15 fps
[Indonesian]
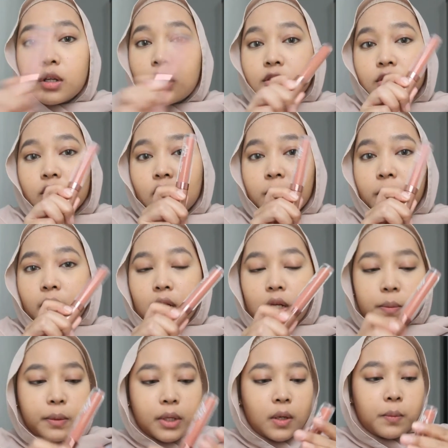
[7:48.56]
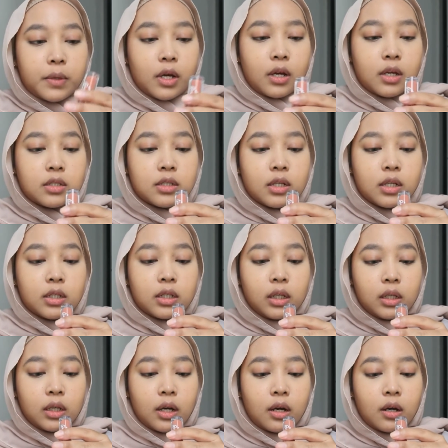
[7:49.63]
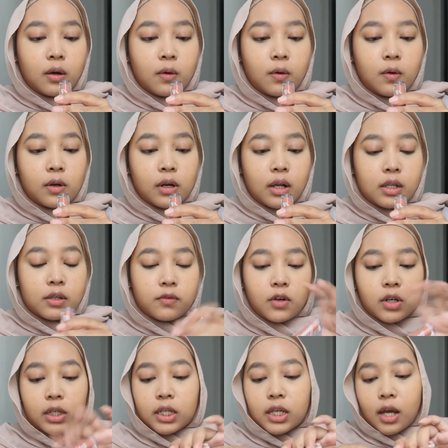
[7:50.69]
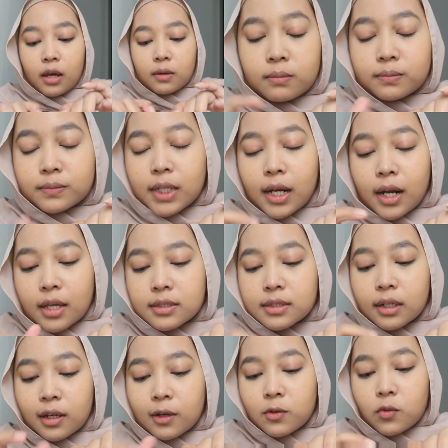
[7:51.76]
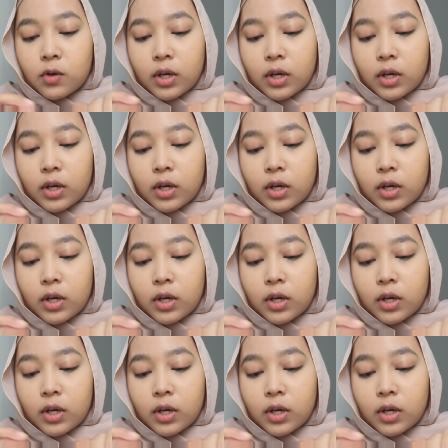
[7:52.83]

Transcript: lanjut aku pakai lip creamnya aja ini yang Coralifornia California hmm, udah lancar kan